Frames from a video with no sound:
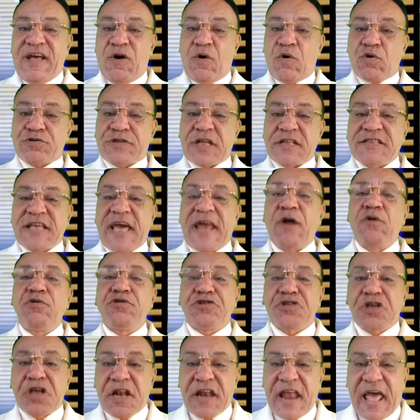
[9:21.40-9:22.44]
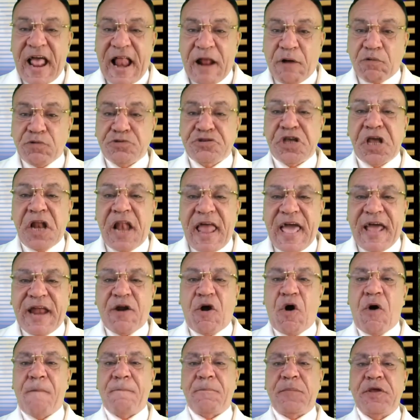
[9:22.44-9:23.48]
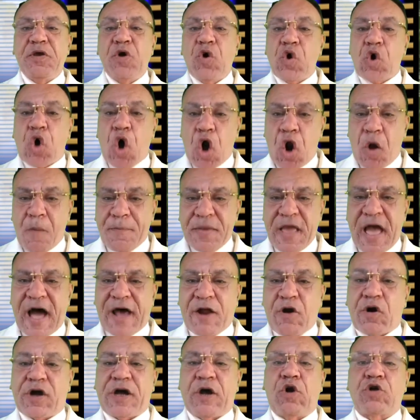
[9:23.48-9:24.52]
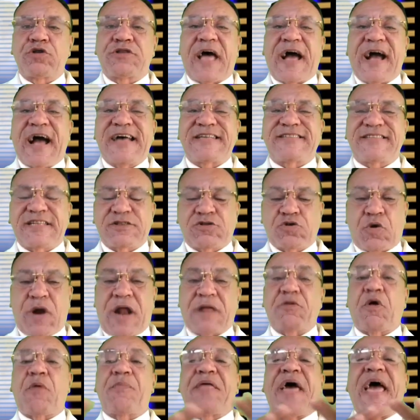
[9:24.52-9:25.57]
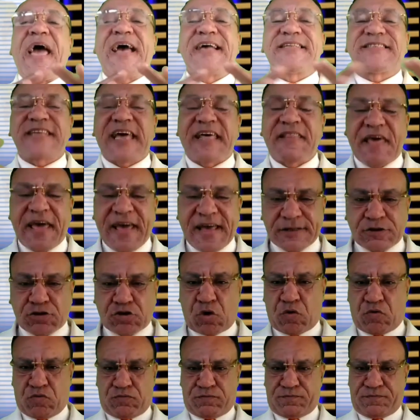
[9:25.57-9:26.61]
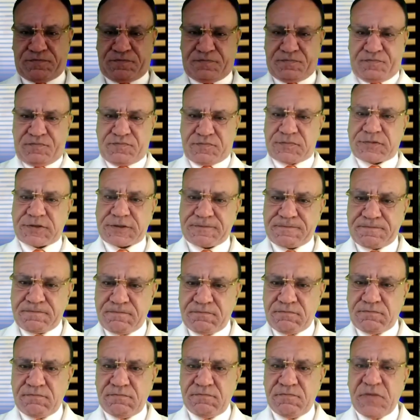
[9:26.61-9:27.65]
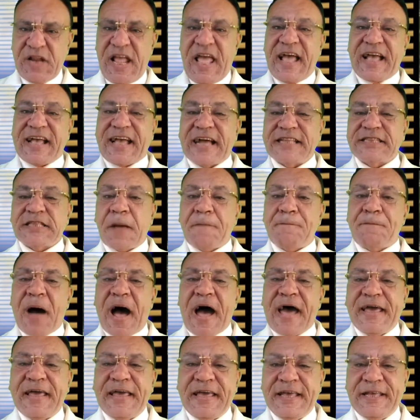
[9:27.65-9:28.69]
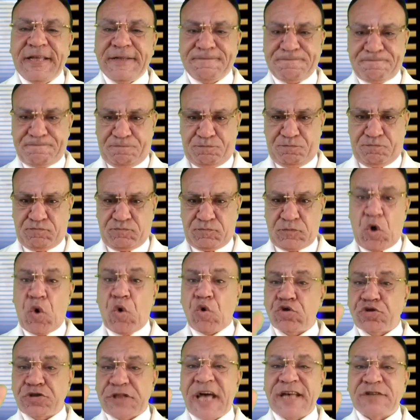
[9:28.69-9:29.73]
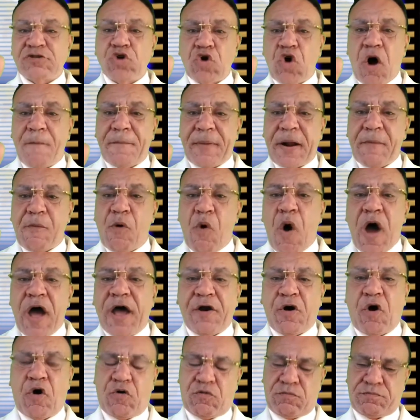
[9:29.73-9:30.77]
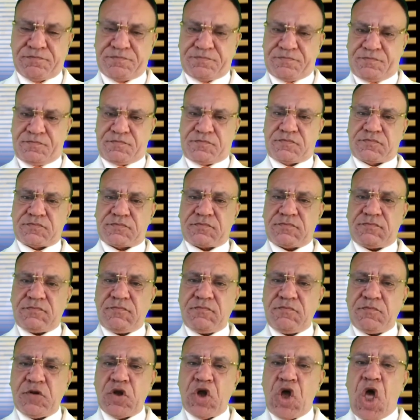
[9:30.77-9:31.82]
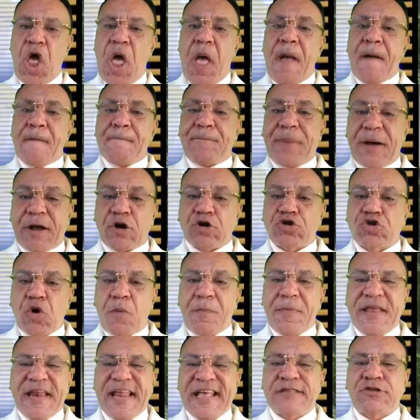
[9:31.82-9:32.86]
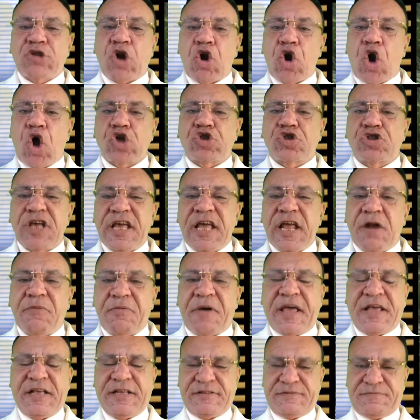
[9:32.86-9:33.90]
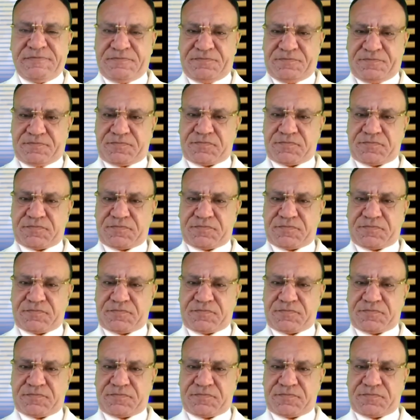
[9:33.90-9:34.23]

Usted tiene un, chile, un chileno y un colombiano que lo están asesorando. Déjese de eso. Que este país, usted es un hombre bueno, pero sus ministros no sirven.